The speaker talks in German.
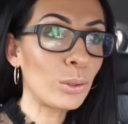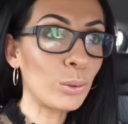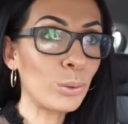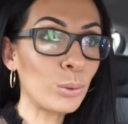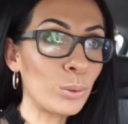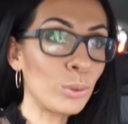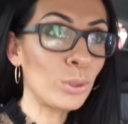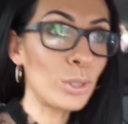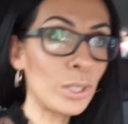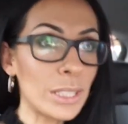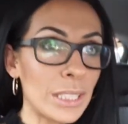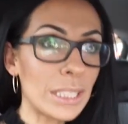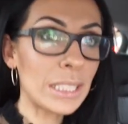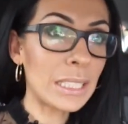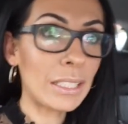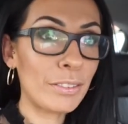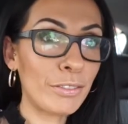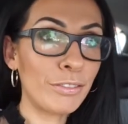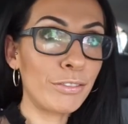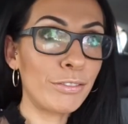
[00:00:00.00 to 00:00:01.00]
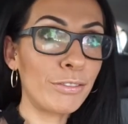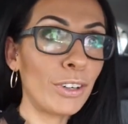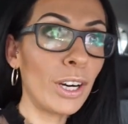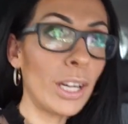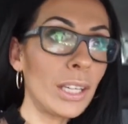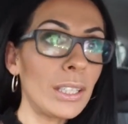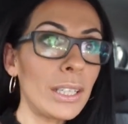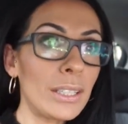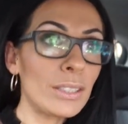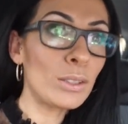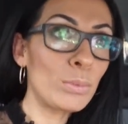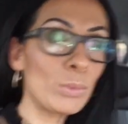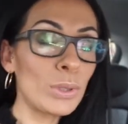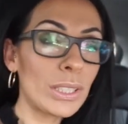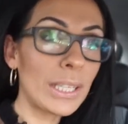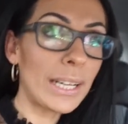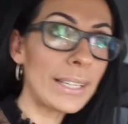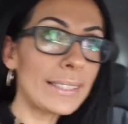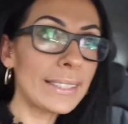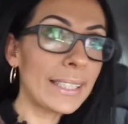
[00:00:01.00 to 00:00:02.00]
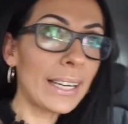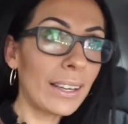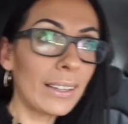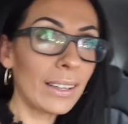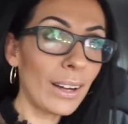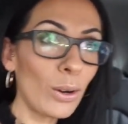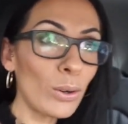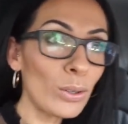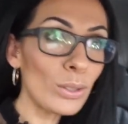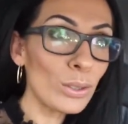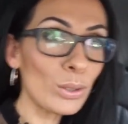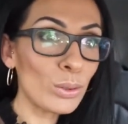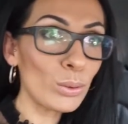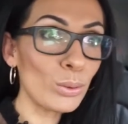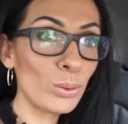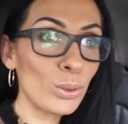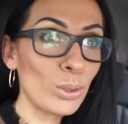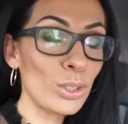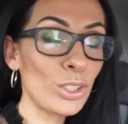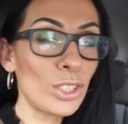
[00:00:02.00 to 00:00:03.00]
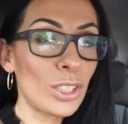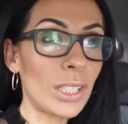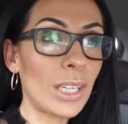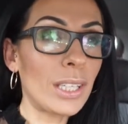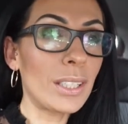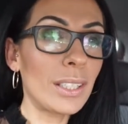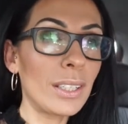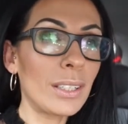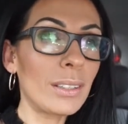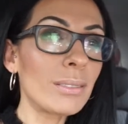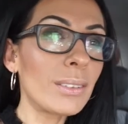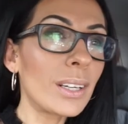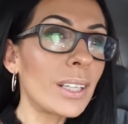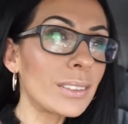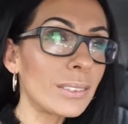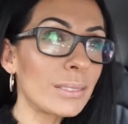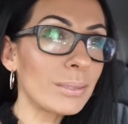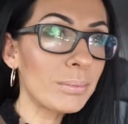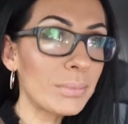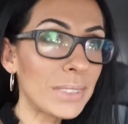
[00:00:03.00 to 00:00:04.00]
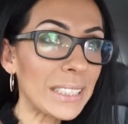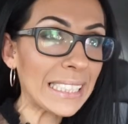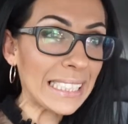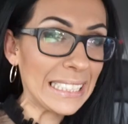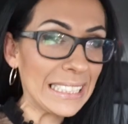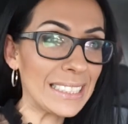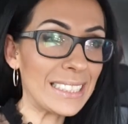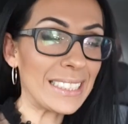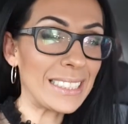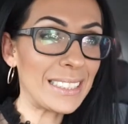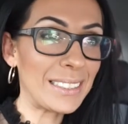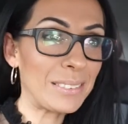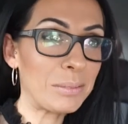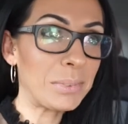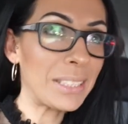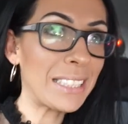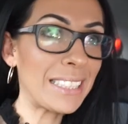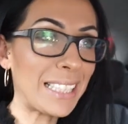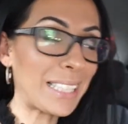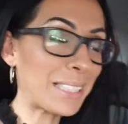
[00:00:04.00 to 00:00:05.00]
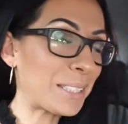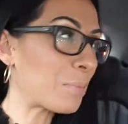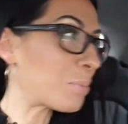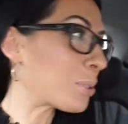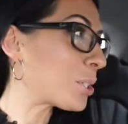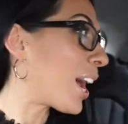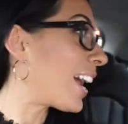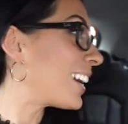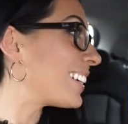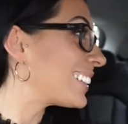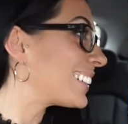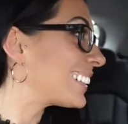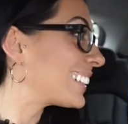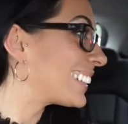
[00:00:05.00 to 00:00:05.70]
Und da vorne, also du musst alles geradeaus und dann irgendwann rechts. Ich sag dir Bescheid.